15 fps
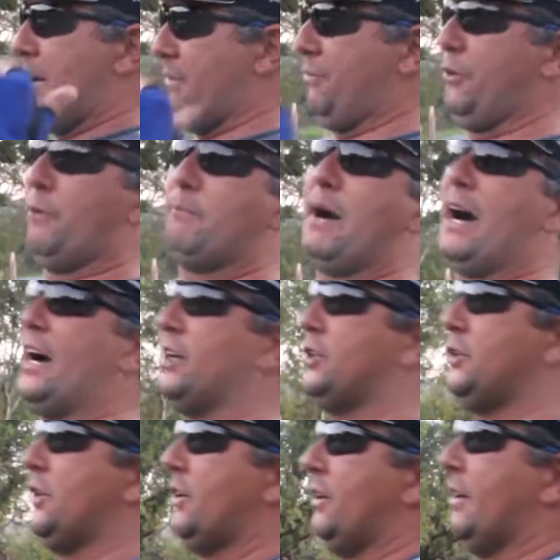perfil
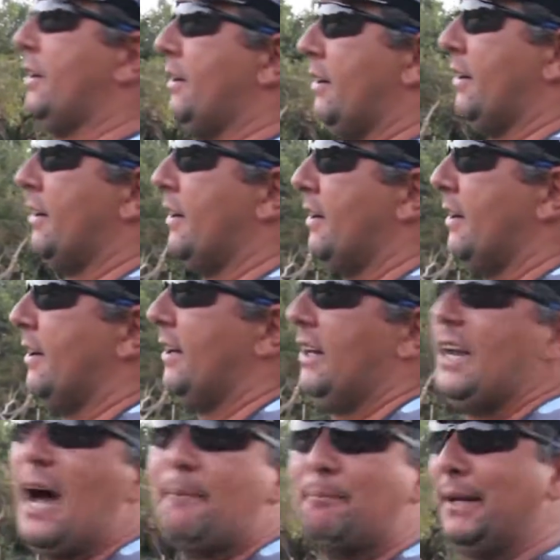baixo
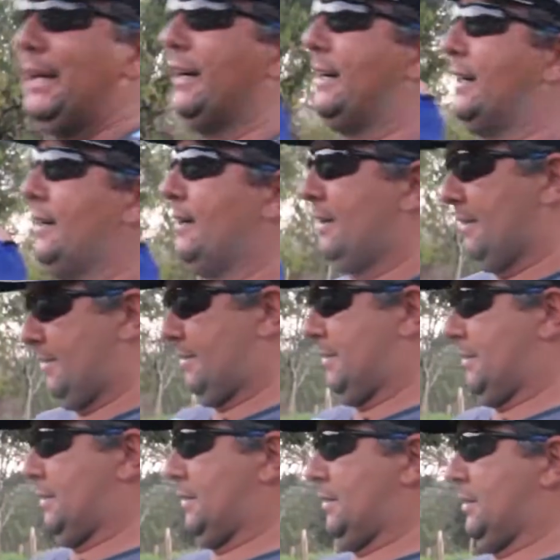e a briga.
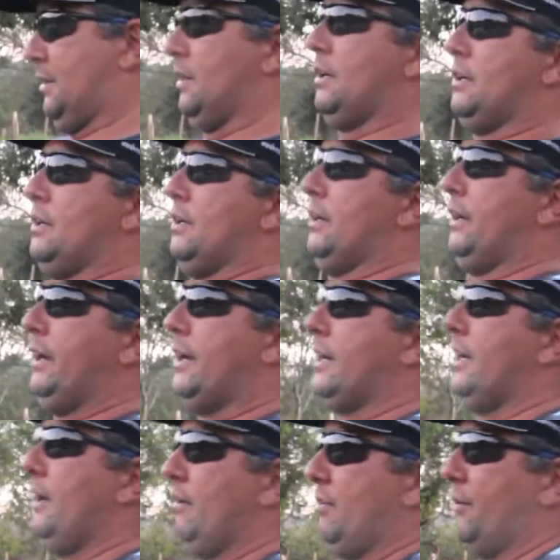
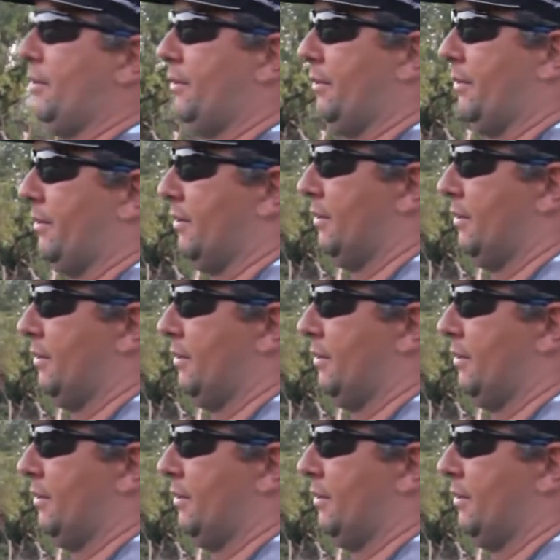Incrível.